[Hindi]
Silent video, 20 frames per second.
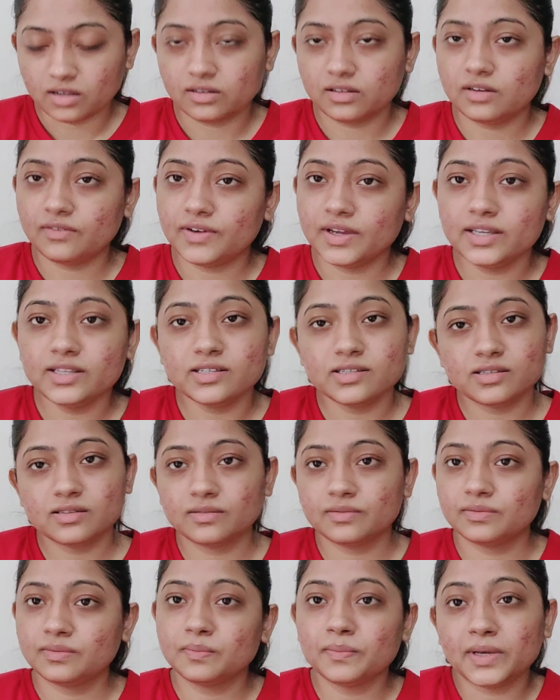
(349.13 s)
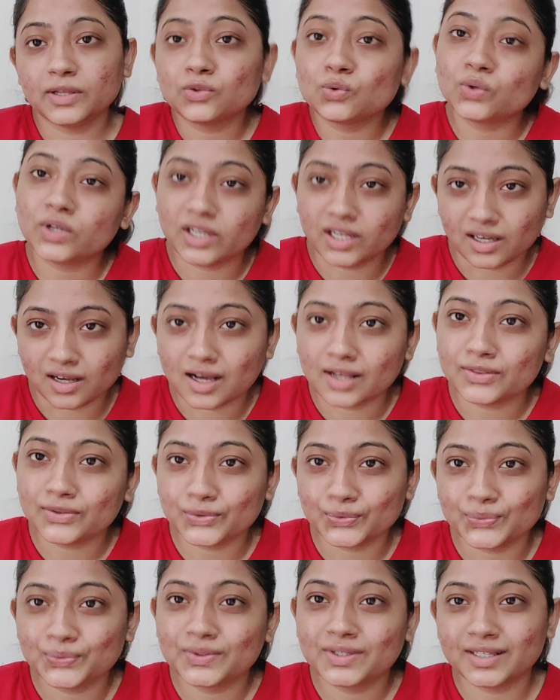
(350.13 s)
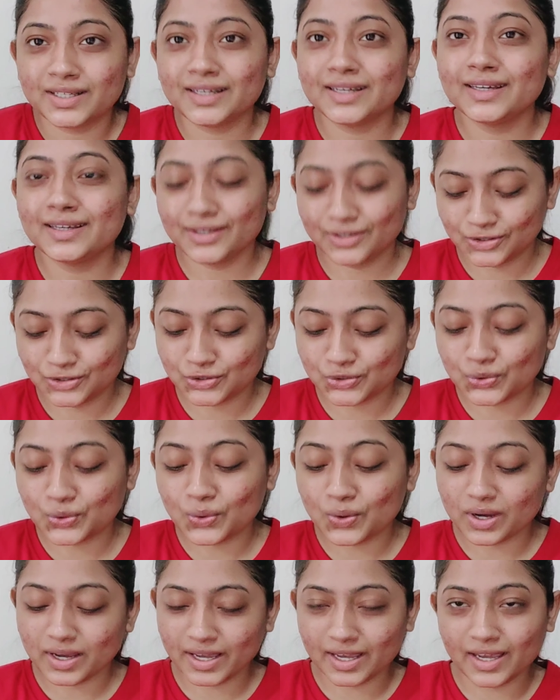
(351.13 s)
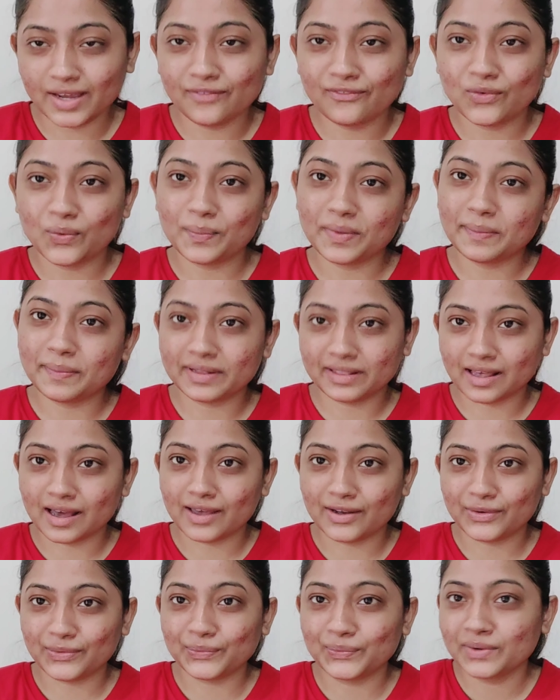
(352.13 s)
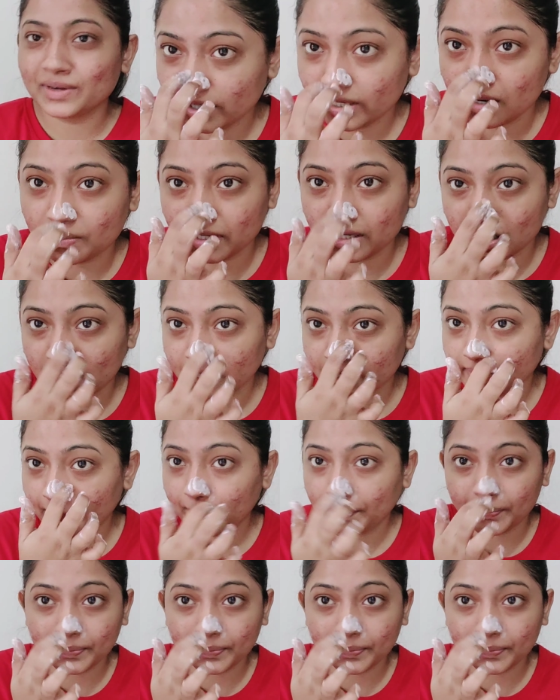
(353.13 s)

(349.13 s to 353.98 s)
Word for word: अदरवाइज मैं तो नहीं लगाती ठीक है जो है वो मैं बता रही हूँ तो यहाँ पर